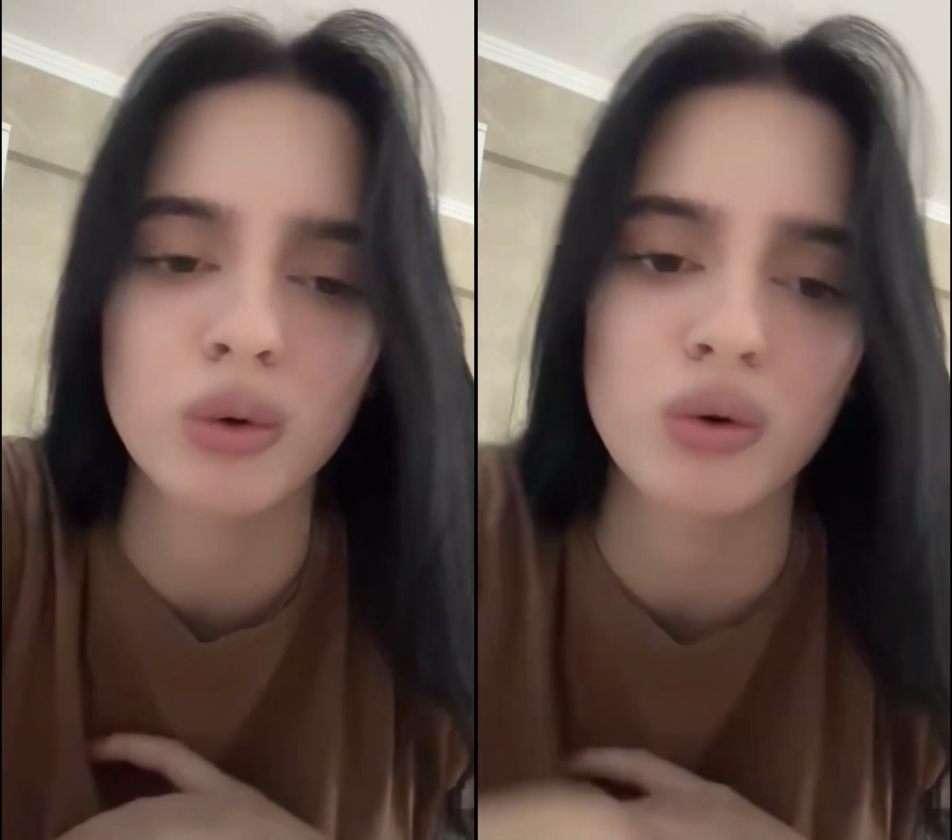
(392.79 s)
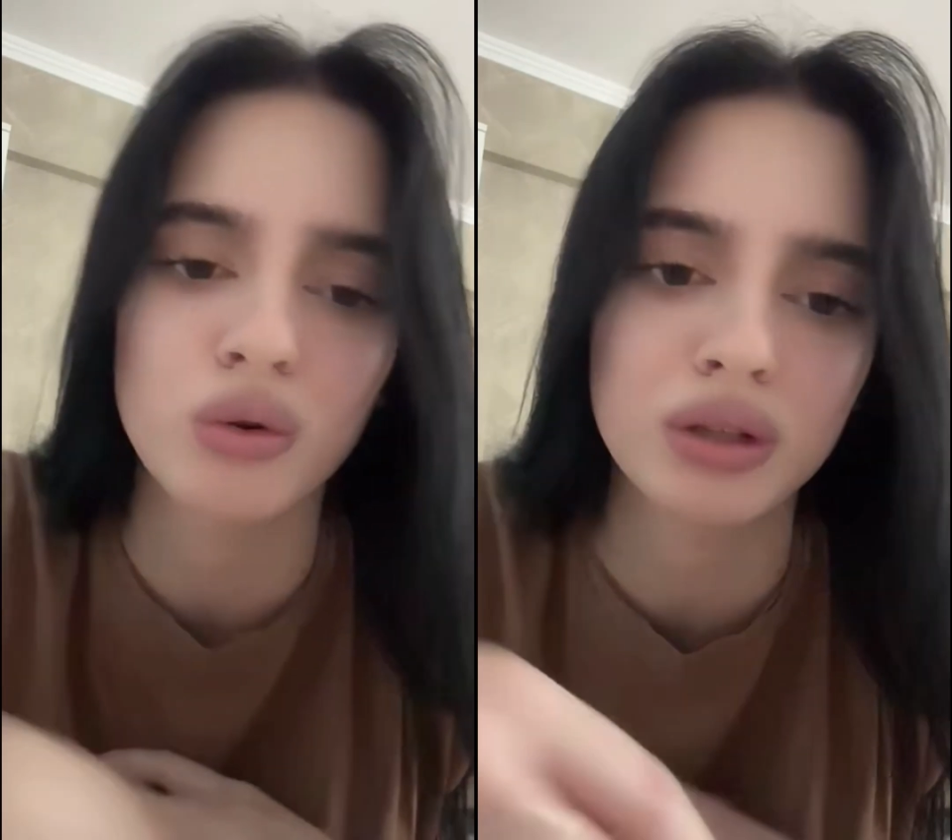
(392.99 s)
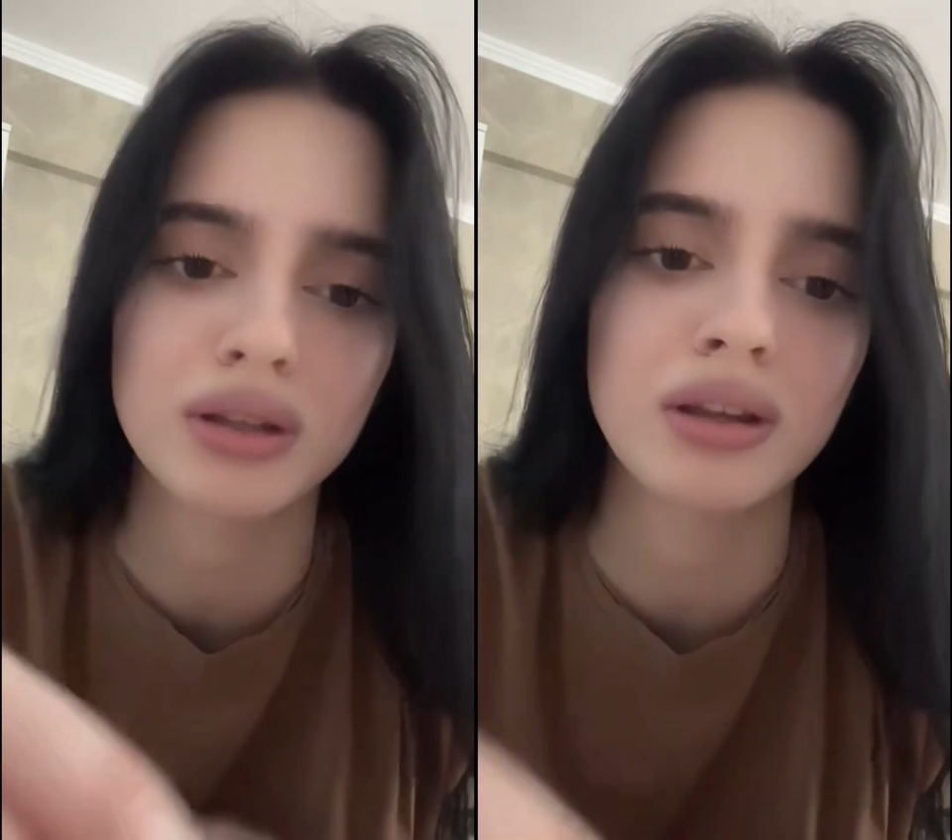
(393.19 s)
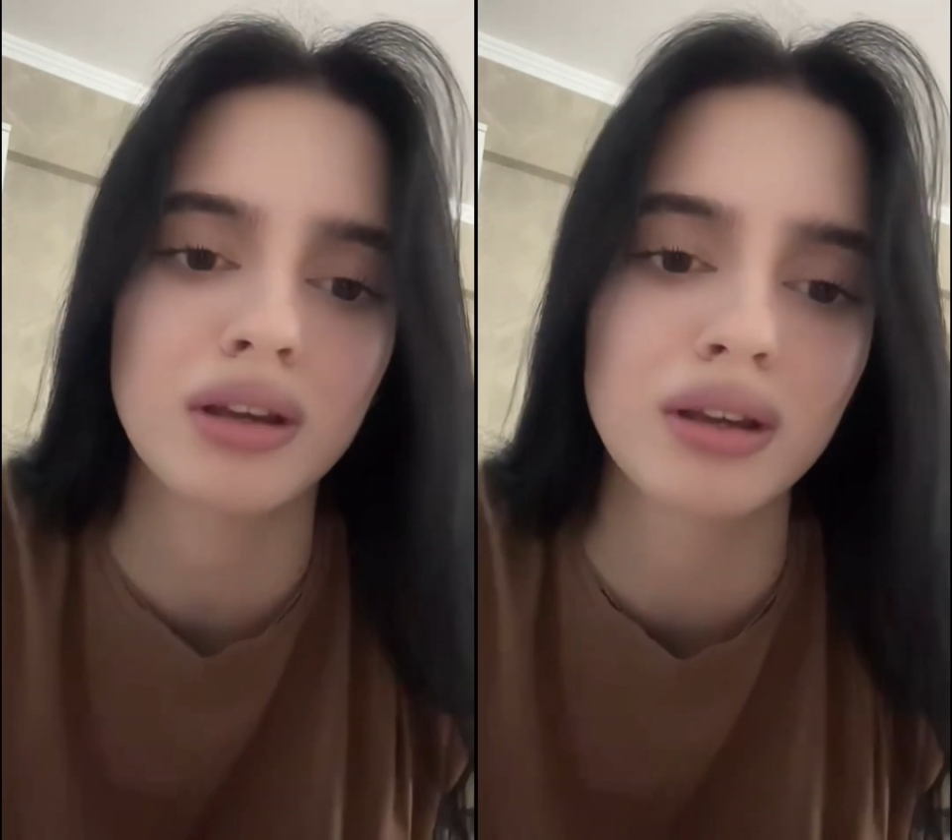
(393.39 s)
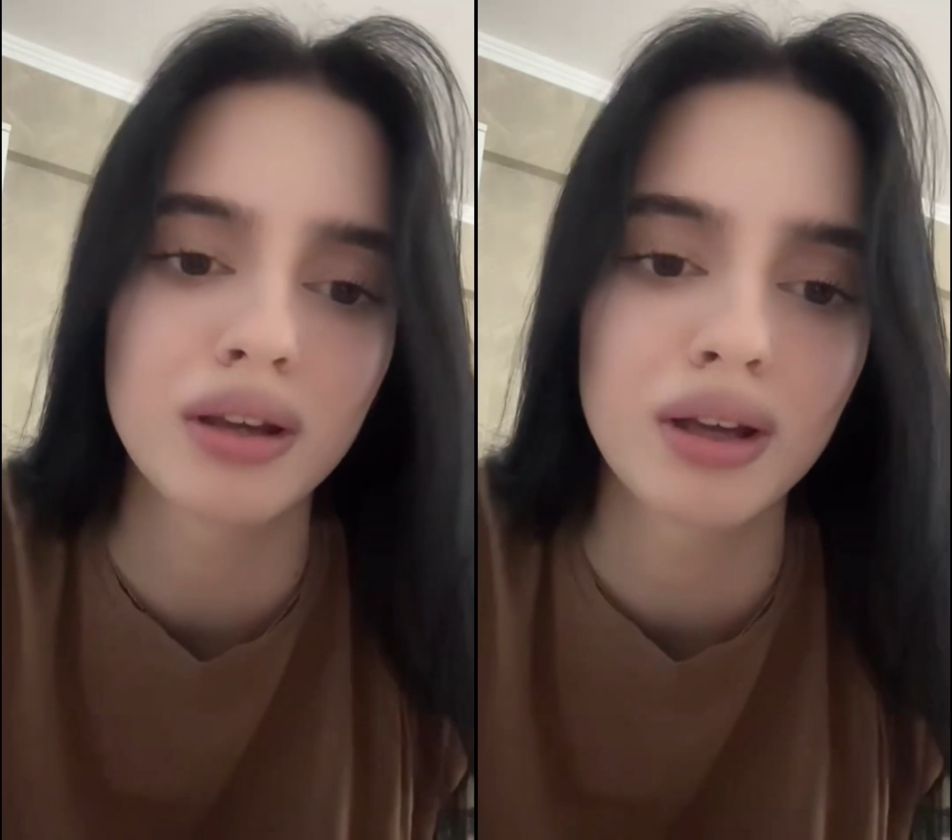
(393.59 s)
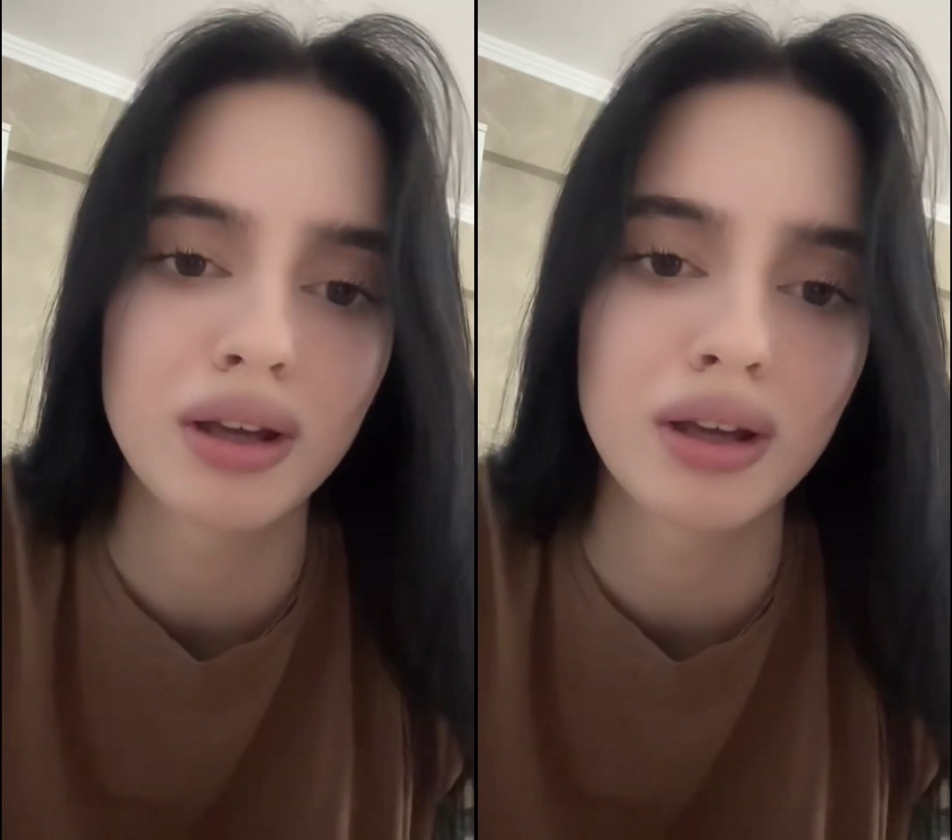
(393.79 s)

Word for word: духовно к ней.